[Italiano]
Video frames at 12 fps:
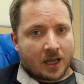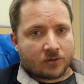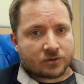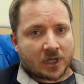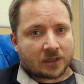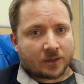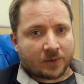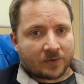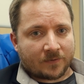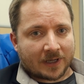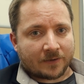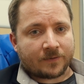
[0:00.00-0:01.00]
è usata per
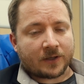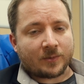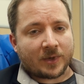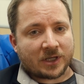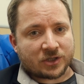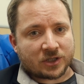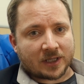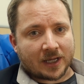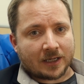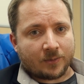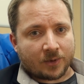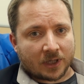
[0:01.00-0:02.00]
fare firme
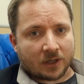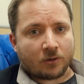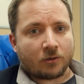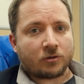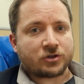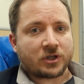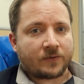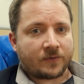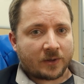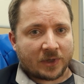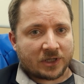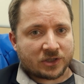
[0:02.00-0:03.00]
digitali, e per riconoscere
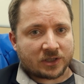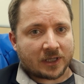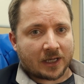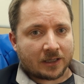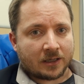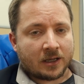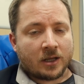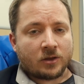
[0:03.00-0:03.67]
firme digitali,